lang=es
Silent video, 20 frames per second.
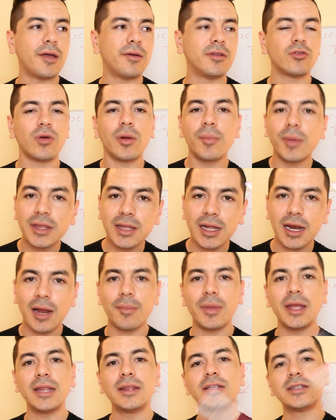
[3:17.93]
eventualmente la
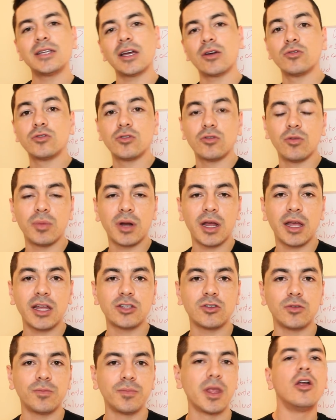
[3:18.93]
mente se acostumbra a
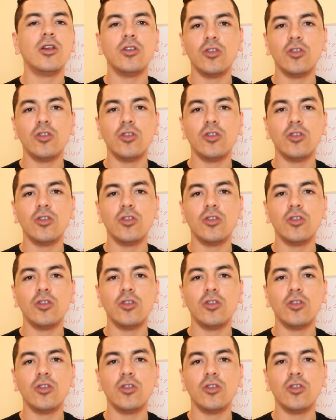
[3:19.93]
eso.